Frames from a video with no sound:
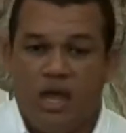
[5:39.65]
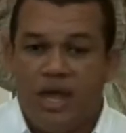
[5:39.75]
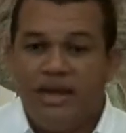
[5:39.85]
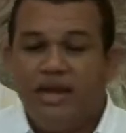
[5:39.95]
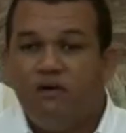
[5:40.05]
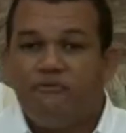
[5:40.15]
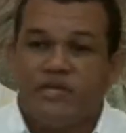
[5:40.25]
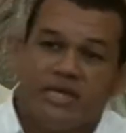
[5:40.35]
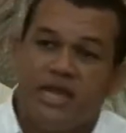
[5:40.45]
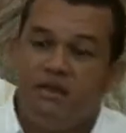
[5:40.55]
ele não fez
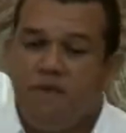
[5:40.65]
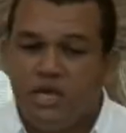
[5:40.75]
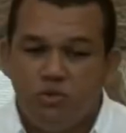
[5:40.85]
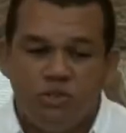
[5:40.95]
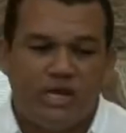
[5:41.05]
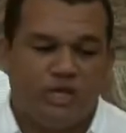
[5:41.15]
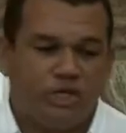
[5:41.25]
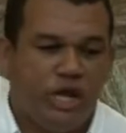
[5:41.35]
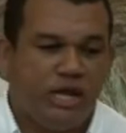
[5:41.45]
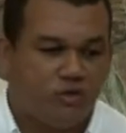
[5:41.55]
aquele mesmo
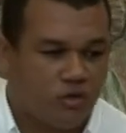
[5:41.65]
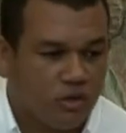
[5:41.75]
trajeto,